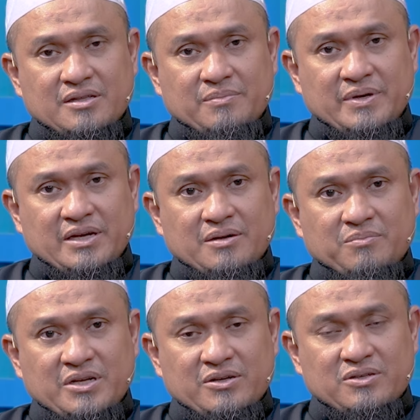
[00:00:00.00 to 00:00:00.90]
tapi
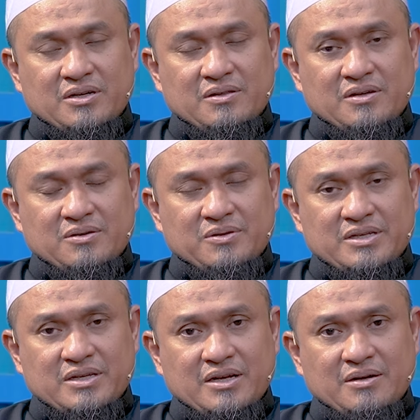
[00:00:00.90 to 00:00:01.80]
beliau sallallahu
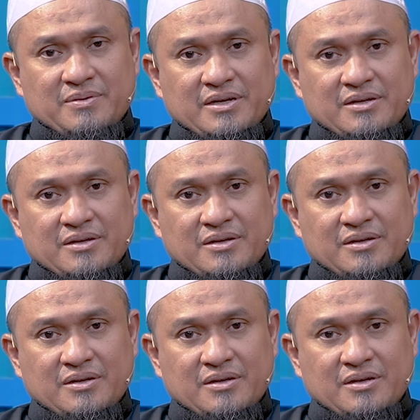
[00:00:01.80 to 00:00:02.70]
Alaihi Wasallam eh,
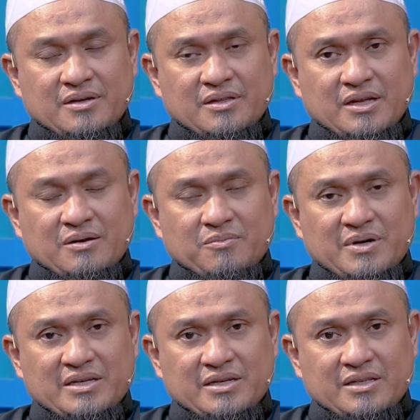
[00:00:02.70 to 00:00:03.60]
tidak
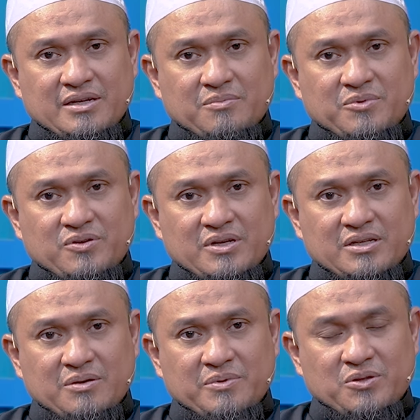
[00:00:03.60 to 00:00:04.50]
membaca tidak menulis
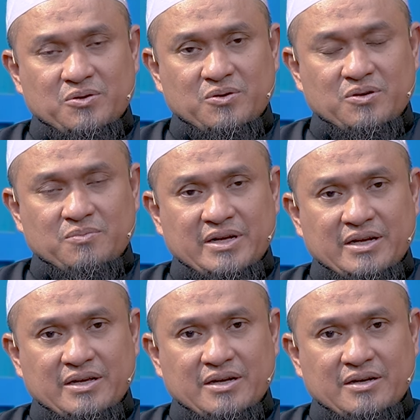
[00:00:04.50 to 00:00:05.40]
tapi turun
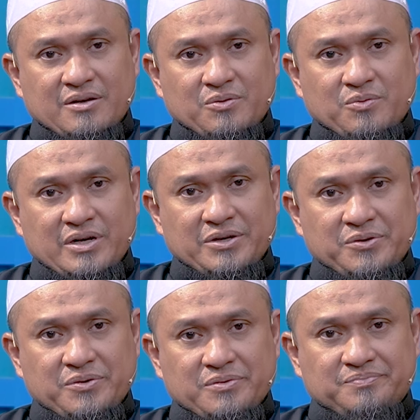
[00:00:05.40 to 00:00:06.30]
kepadanya
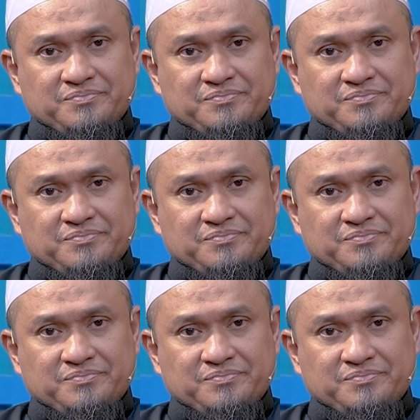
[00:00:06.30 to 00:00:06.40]
wahyu